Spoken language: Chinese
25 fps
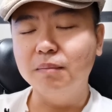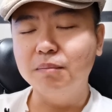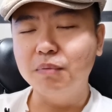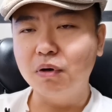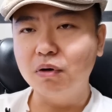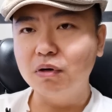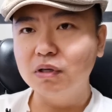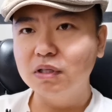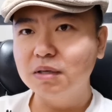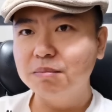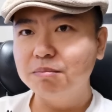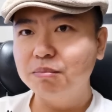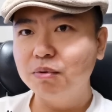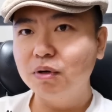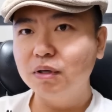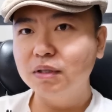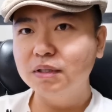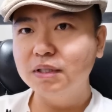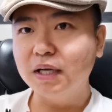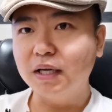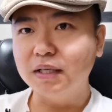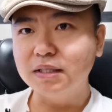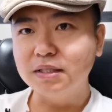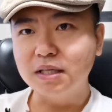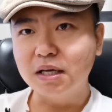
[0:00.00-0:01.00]
包括那波罗
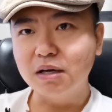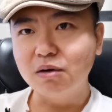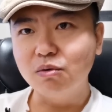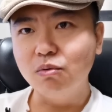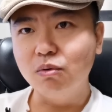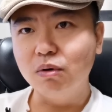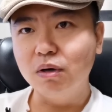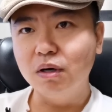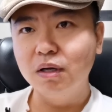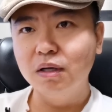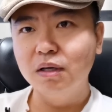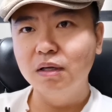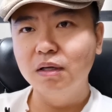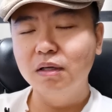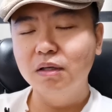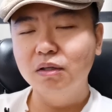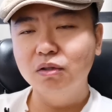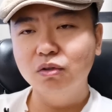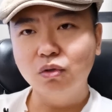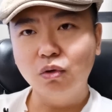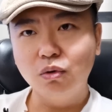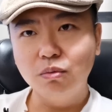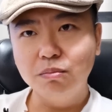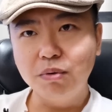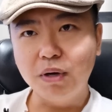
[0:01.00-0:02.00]
的海三国
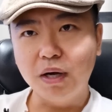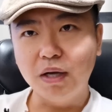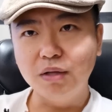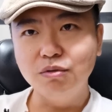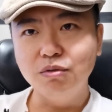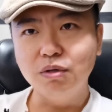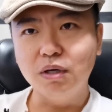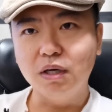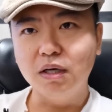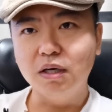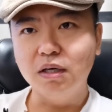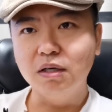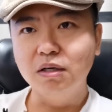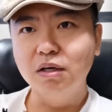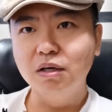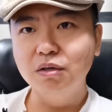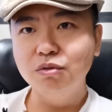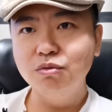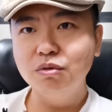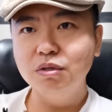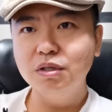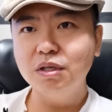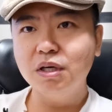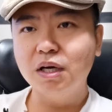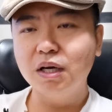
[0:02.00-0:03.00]
都不安全了，俄
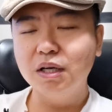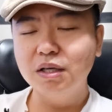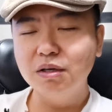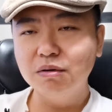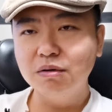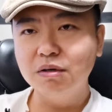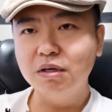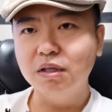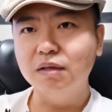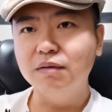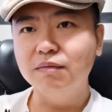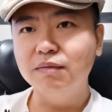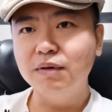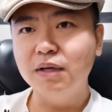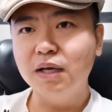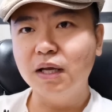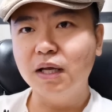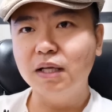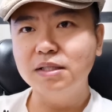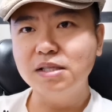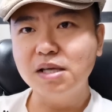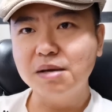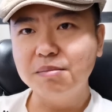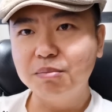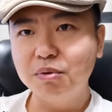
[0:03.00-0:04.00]
军很有可能未来
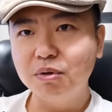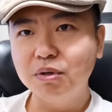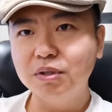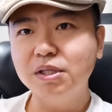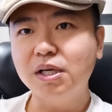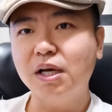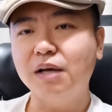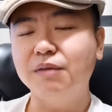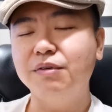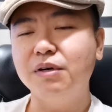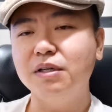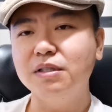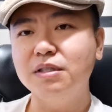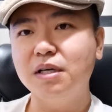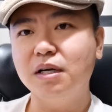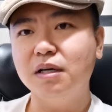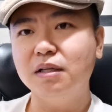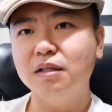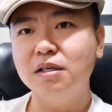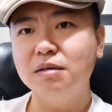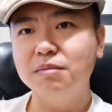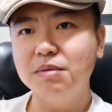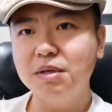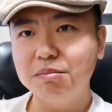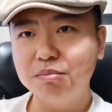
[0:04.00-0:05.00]
在波罗的海方向，
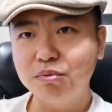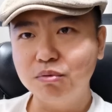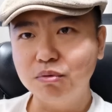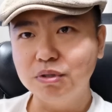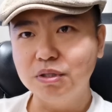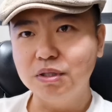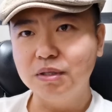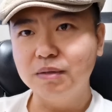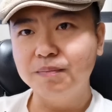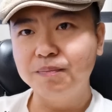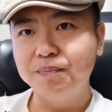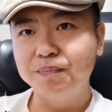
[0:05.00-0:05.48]
特别普京